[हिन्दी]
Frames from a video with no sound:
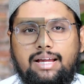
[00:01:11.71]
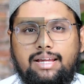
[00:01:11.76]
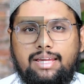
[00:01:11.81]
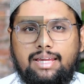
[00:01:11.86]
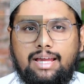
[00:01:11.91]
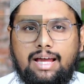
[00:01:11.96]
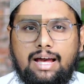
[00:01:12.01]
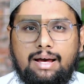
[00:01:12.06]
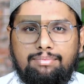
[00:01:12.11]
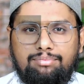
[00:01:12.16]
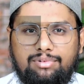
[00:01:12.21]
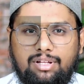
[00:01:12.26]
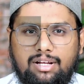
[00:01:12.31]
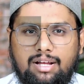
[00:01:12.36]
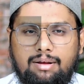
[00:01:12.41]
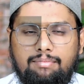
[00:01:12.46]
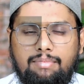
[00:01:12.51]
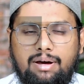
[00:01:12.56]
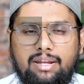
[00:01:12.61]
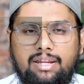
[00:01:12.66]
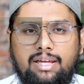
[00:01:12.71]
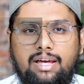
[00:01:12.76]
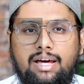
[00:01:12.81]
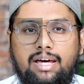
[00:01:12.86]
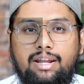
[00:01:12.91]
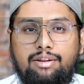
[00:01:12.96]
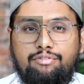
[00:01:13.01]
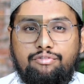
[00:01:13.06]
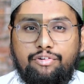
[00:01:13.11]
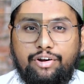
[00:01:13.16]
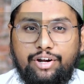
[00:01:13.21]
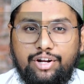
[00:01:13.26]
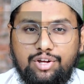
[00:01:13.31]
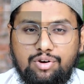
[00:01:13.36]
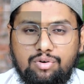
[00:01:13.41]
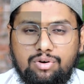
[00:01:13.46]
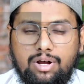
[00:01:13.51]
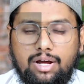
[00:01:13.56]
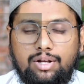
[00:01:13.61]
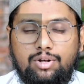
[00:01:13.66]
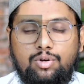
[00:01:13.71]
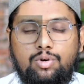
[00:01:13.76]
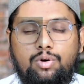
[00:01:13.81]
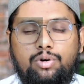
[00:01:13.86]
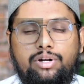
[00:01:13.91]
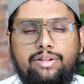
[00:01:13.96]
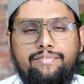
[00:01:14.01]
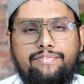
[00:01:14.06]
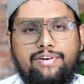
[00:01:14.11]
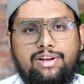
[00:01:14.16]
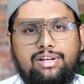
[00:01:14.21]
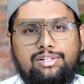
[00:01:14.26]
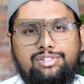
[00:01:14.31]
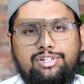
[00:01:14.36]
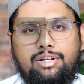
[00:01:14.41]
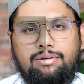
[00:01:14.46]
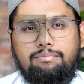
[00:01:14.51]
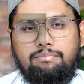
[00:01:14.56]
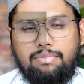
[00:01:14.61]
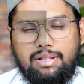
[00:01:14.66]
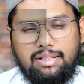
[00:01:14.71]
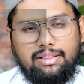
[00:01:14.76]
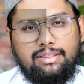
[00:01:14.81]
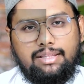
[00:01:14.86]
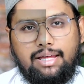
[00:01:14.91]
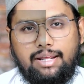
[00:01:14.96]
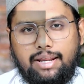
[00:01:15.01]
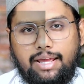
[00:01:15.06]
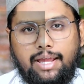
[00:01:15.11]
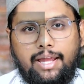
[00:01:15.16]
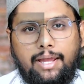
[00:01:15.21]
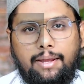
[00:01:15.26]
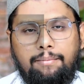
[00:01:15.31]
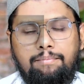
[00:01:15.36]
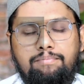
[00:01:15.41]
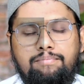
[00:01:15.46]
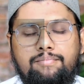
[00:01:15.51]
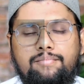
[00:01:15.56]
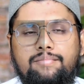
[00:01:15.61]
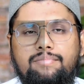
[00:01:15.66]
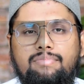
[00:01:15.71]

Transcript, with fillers: ताकि आप तक हमारी हर वीडियो का नोटिफिकेशन मिलता रहे